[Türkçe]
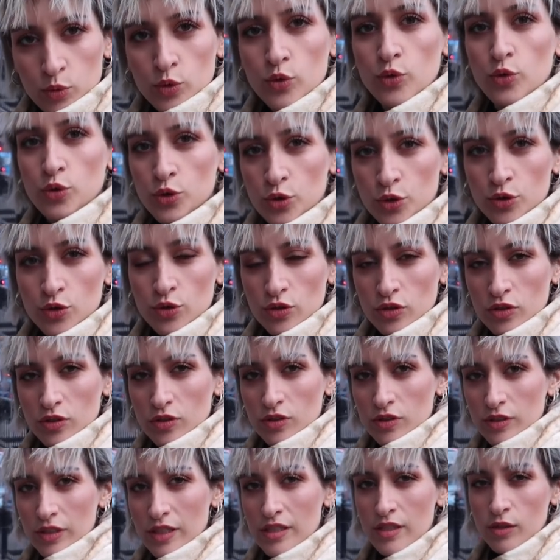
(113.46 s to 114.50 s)
bu ürünün
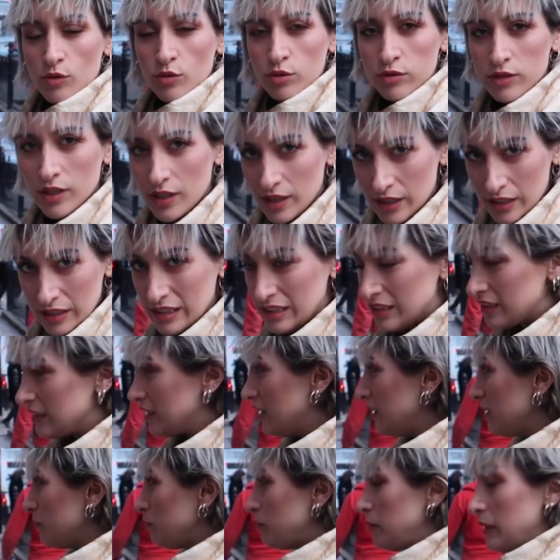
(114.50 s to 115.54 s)
nasıl
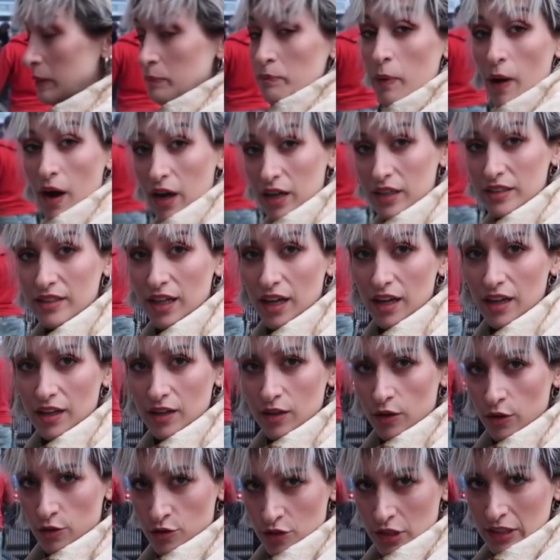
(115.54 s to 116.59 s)
kullanıldığını bir parkta
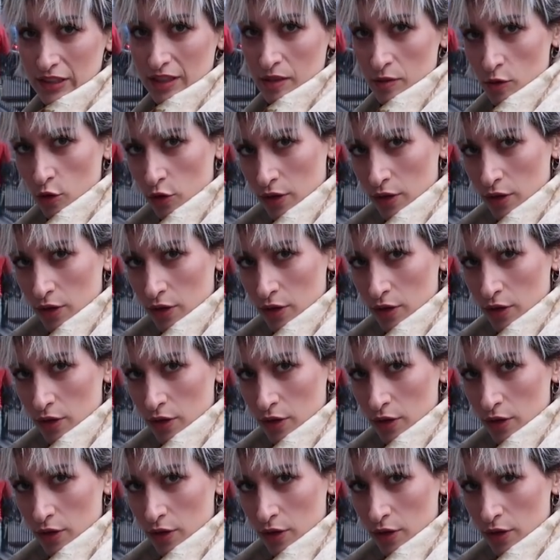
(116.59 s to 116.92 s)
öncelikle